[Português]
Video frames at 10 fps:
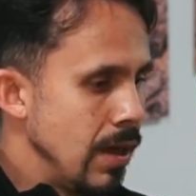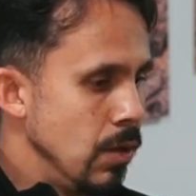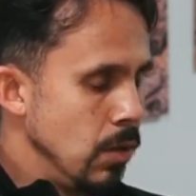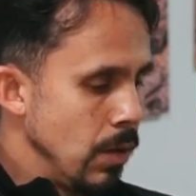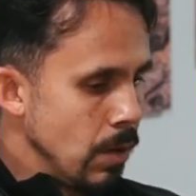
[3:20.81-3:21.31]

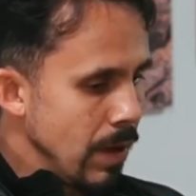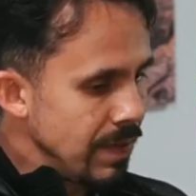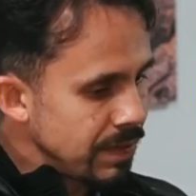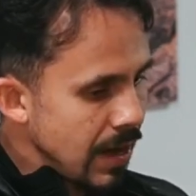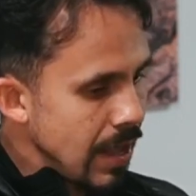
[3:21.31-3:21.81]
Eu, eu
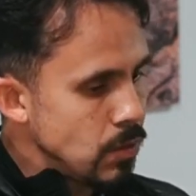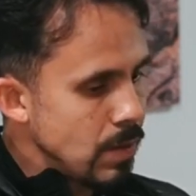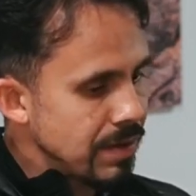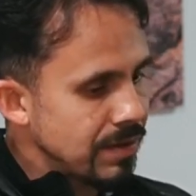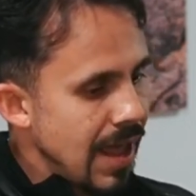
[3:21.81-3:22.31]
entrei
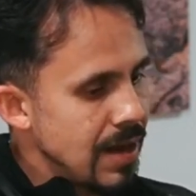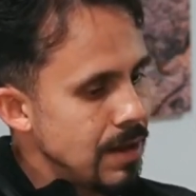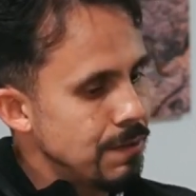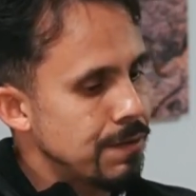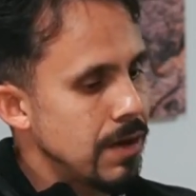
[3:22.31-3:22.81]
numa série
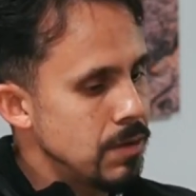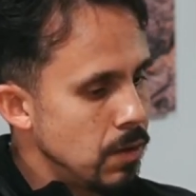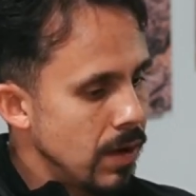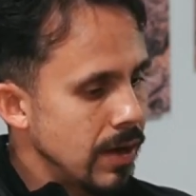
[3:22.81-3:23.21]
inferior